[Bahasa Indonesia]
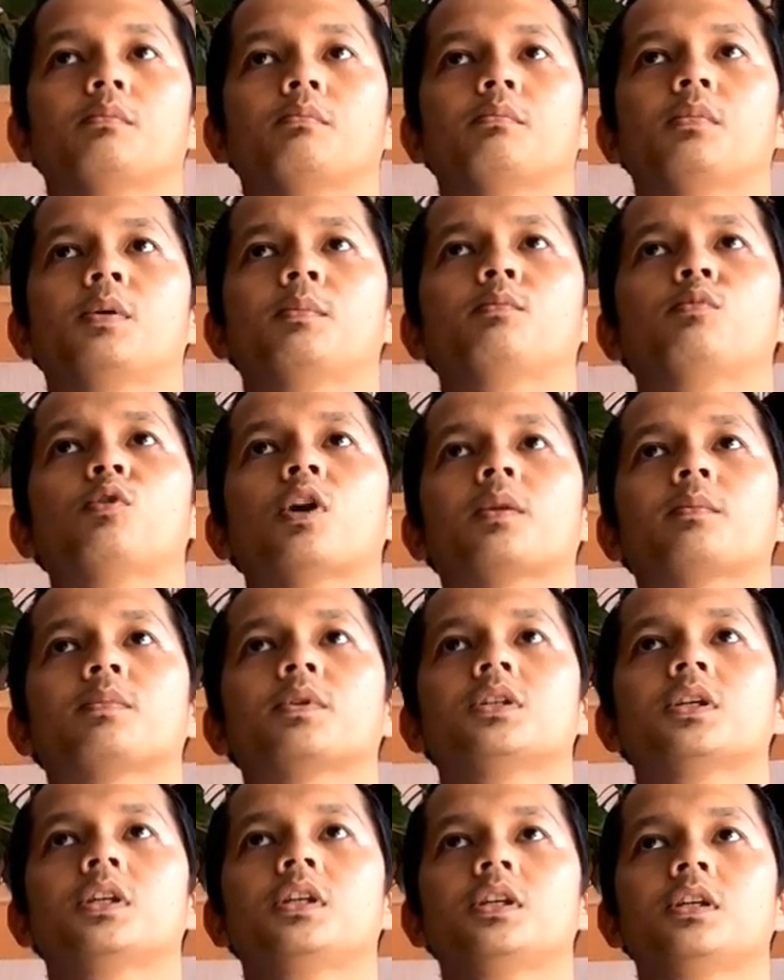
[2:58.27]
membuat
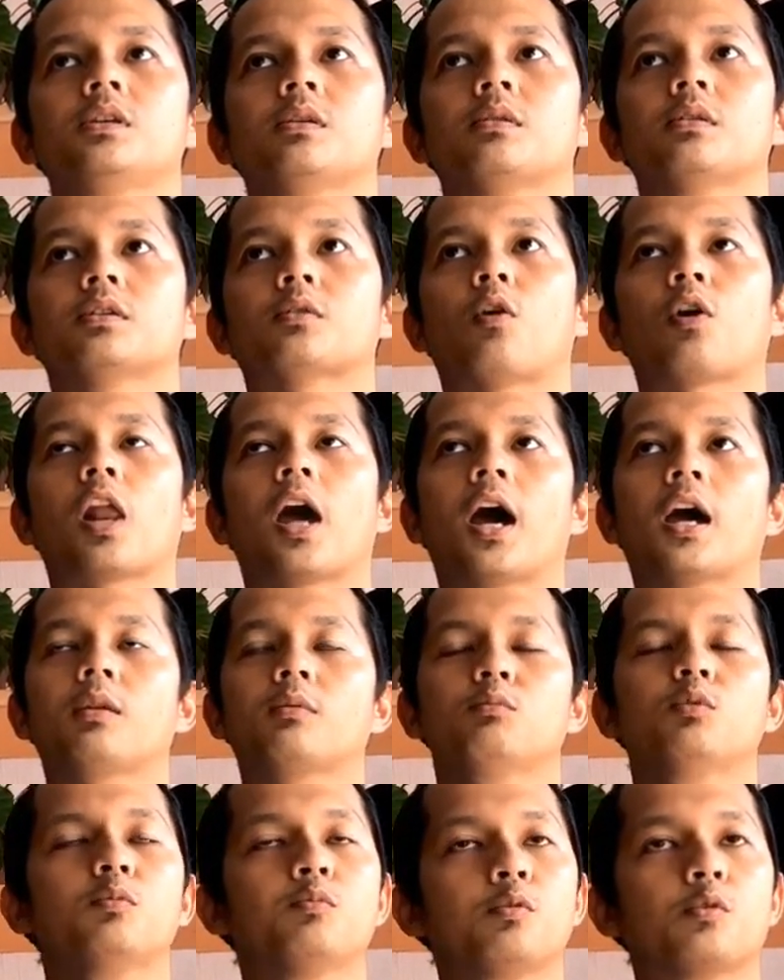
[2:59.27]
menjadi olahan
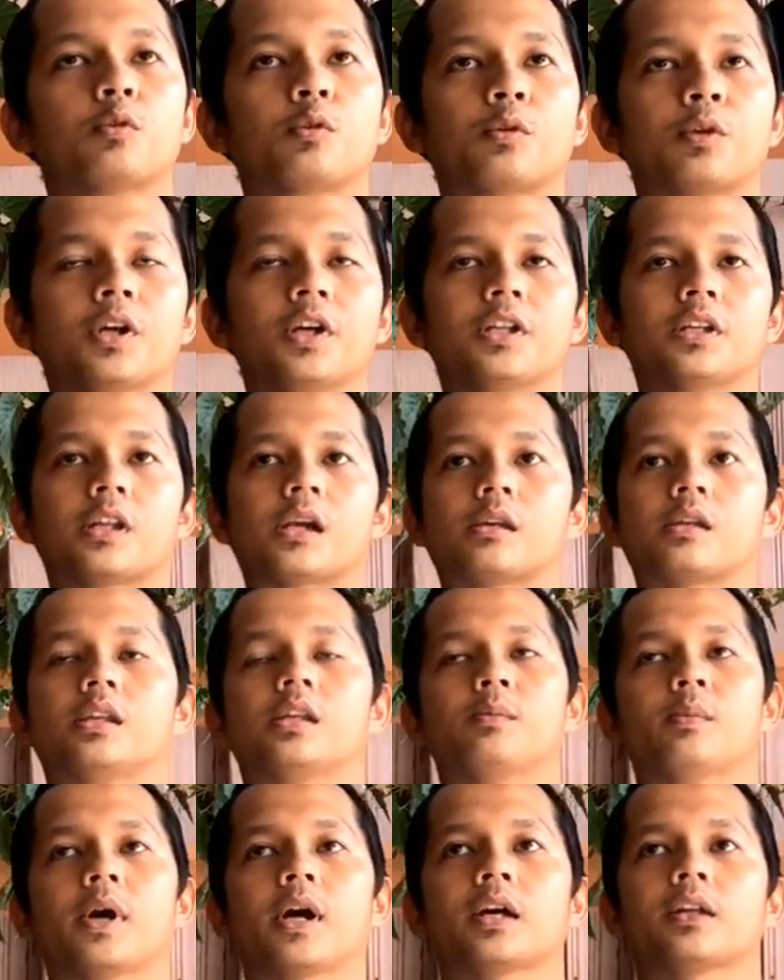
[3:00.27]
bubur. Nah jadi
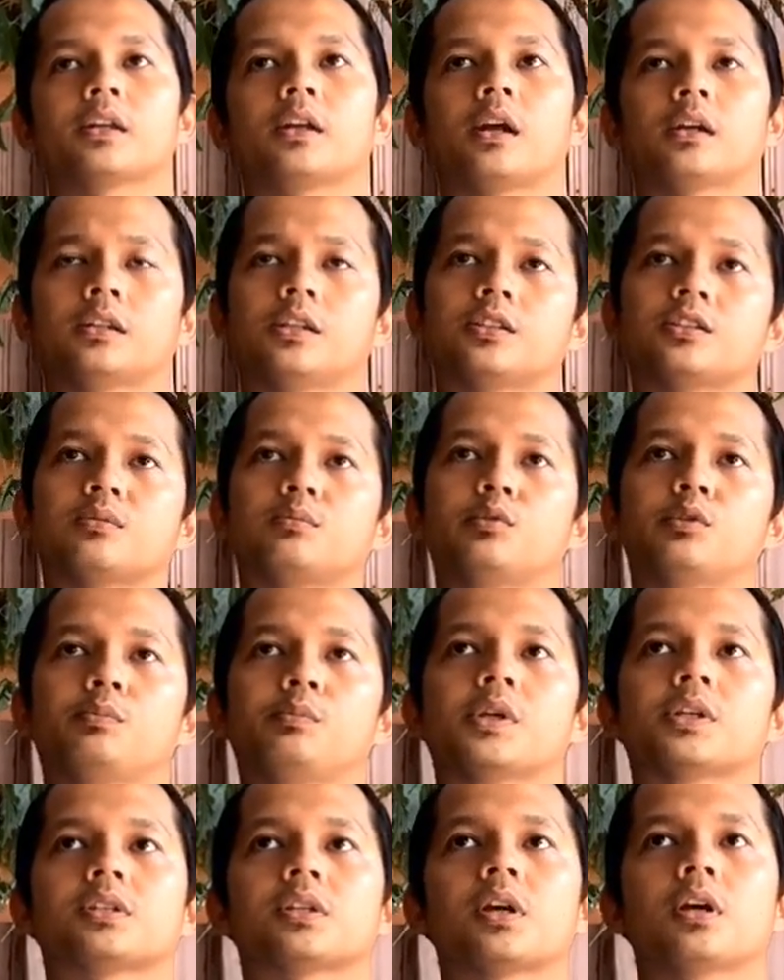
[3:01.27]
makanya disebut
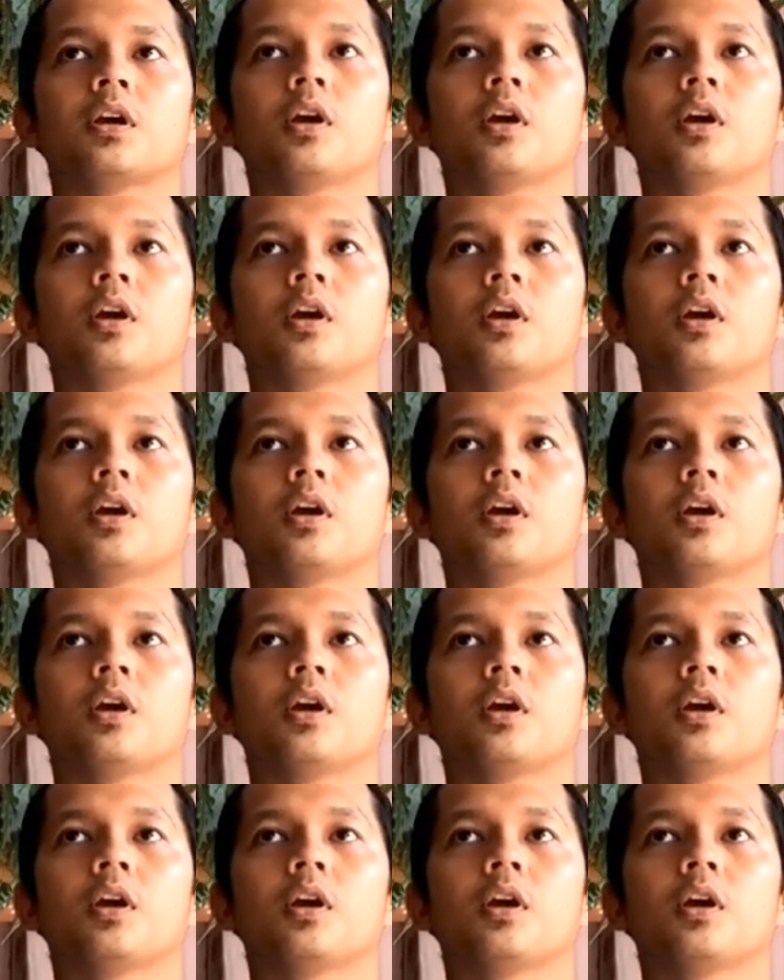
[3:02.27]
biasa